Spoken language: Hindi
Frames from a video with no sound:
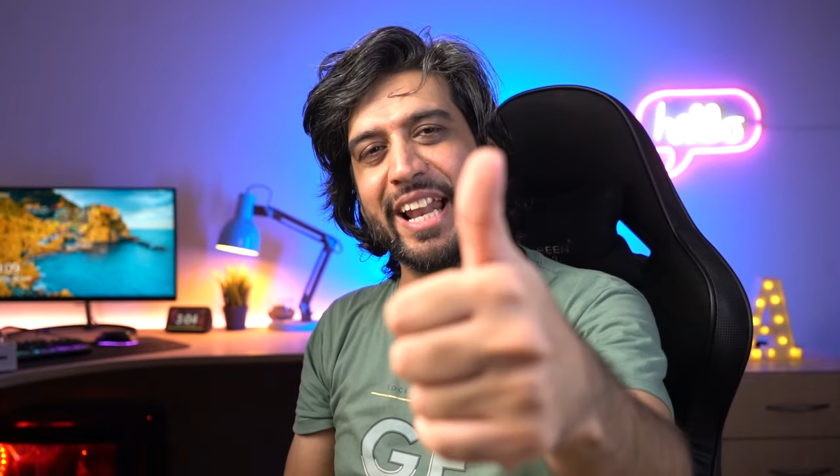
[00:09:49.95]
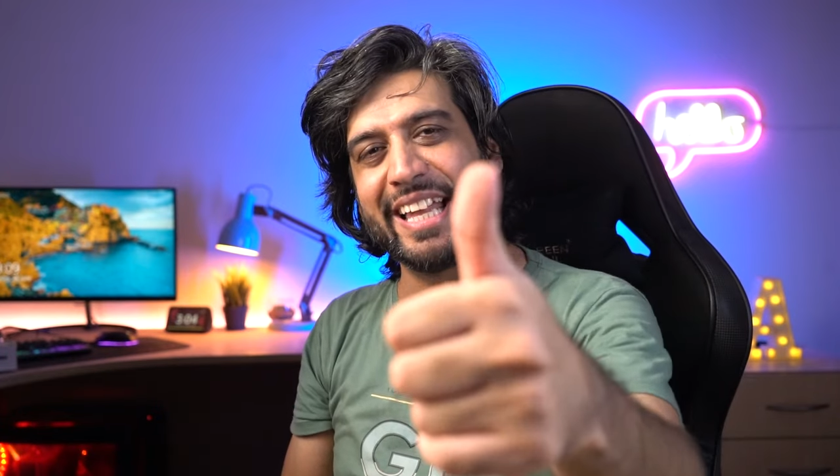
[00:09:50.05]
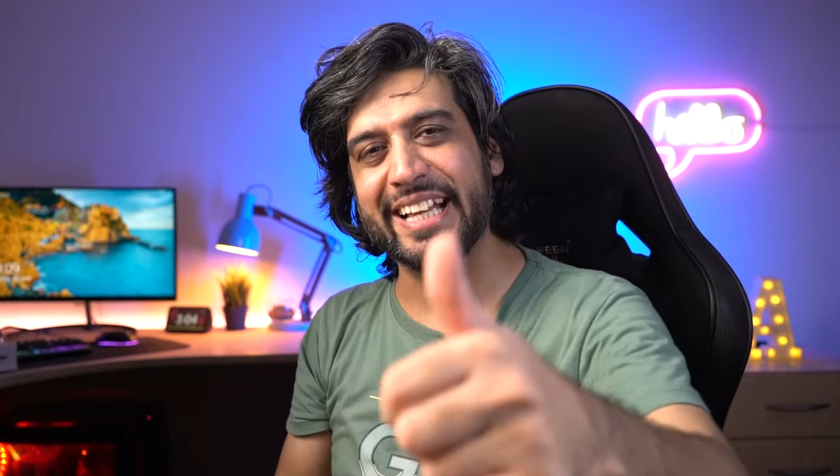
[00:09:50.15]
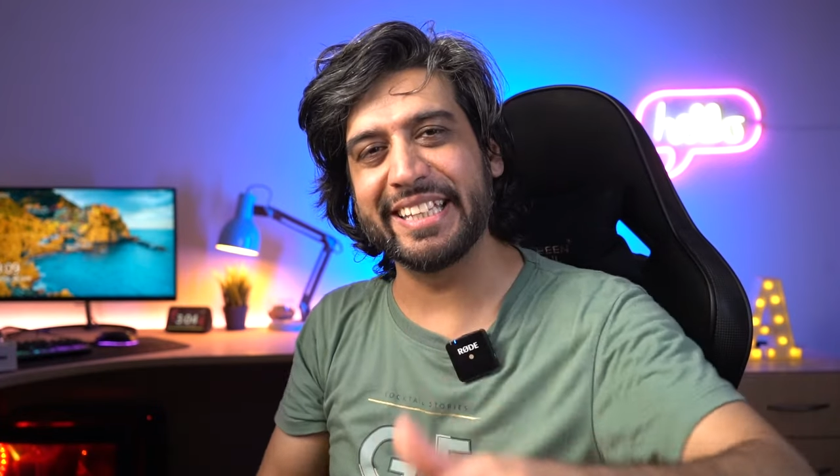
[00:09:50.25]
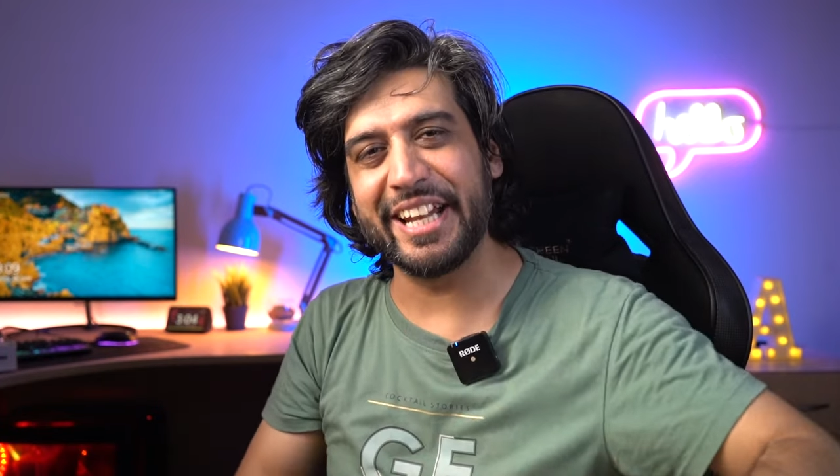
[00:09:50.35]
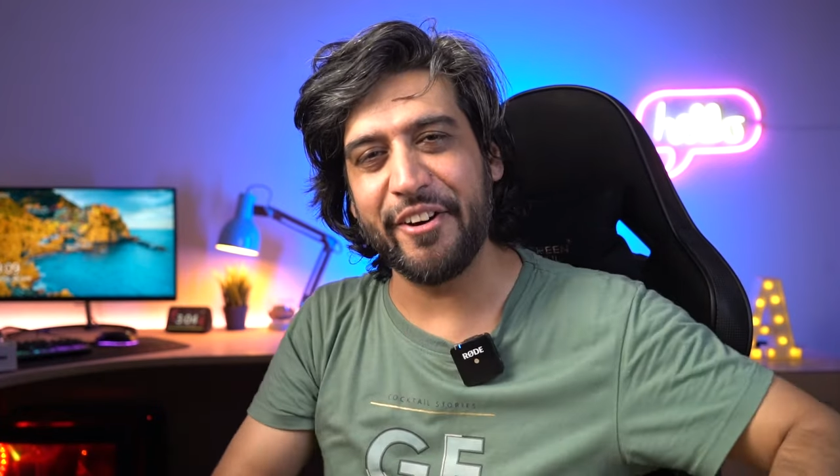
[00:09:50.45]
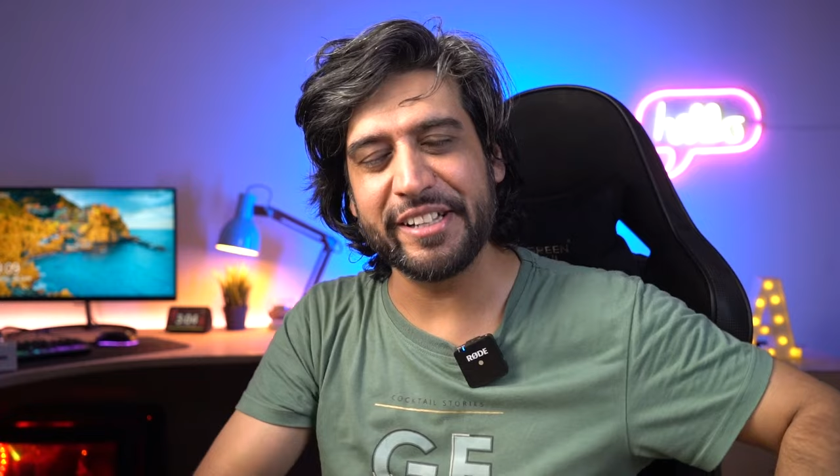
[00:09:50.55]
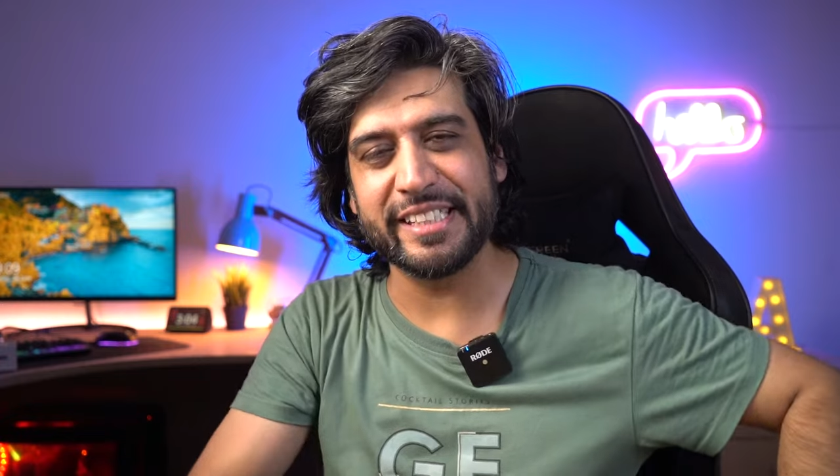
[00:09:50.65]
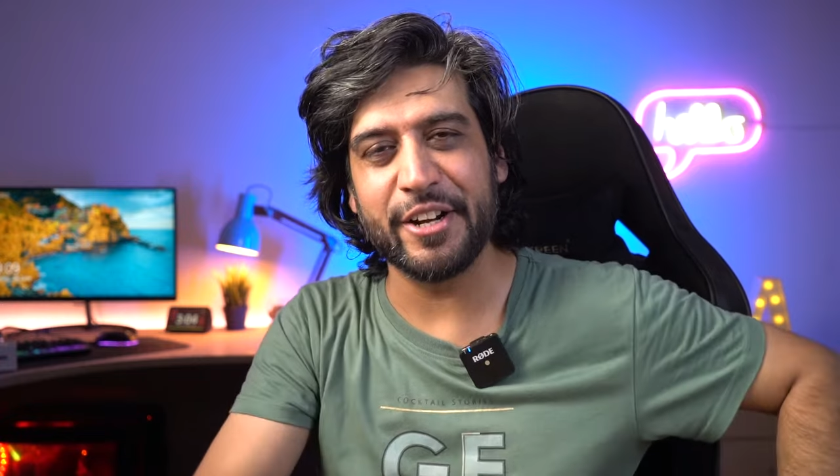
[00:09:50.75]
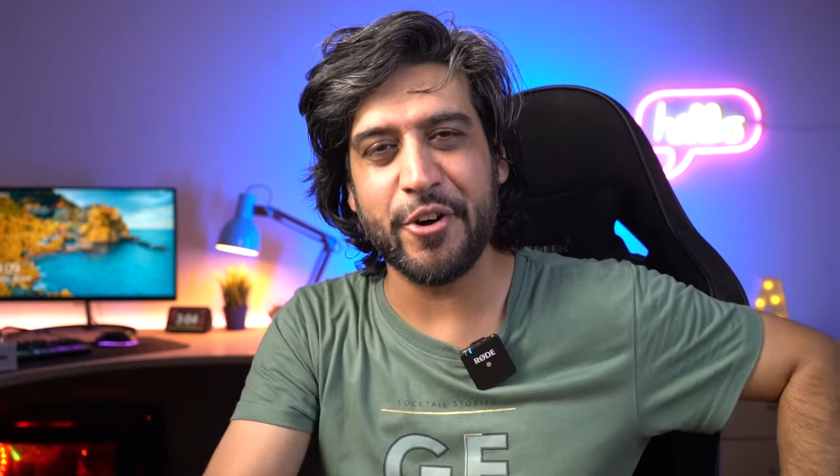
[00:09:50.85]
लाइक कर देना और
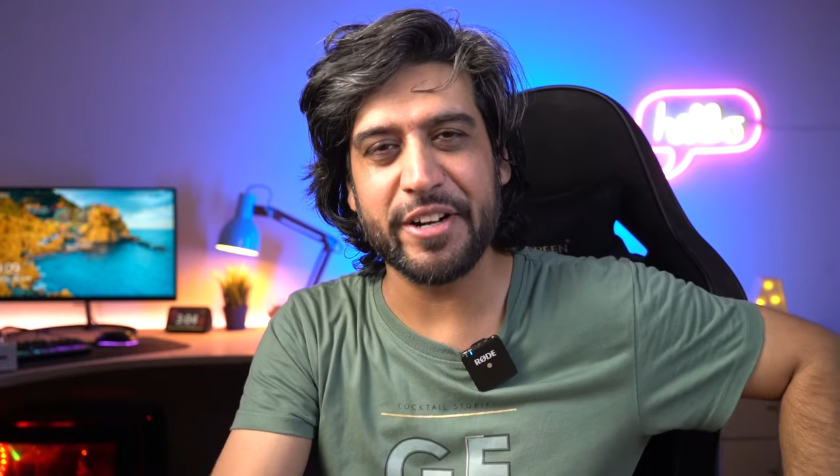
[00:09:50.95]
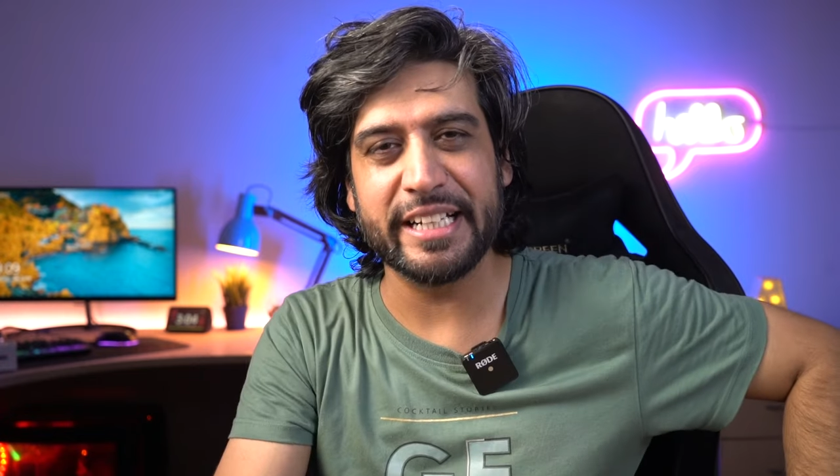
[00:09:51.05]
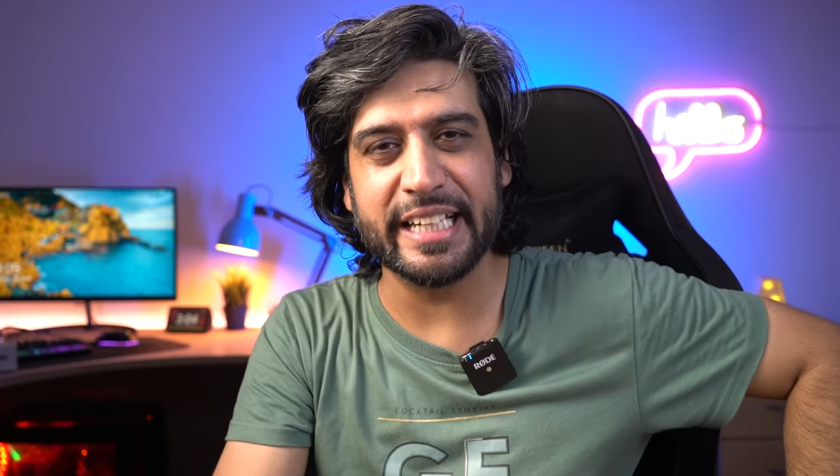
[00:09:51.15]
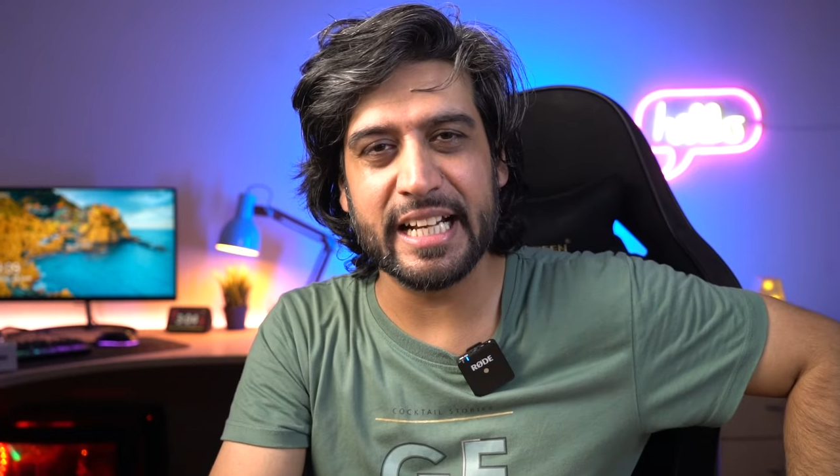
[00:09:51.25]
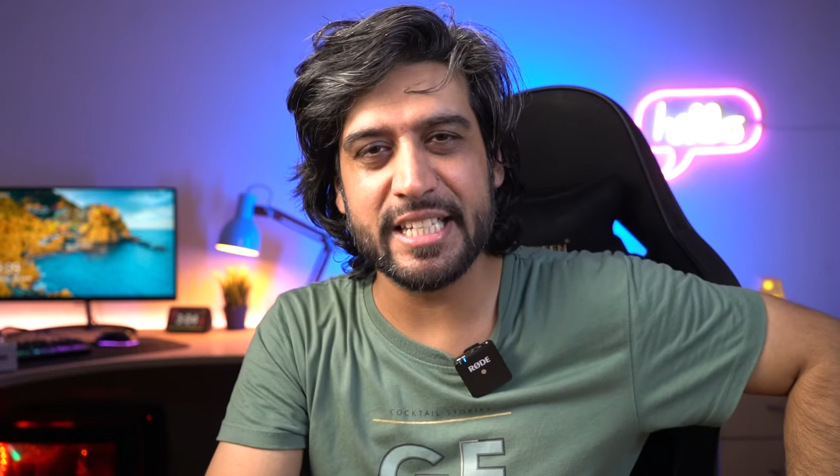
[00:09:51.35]
इस तरह का कॉन्टेंट देखना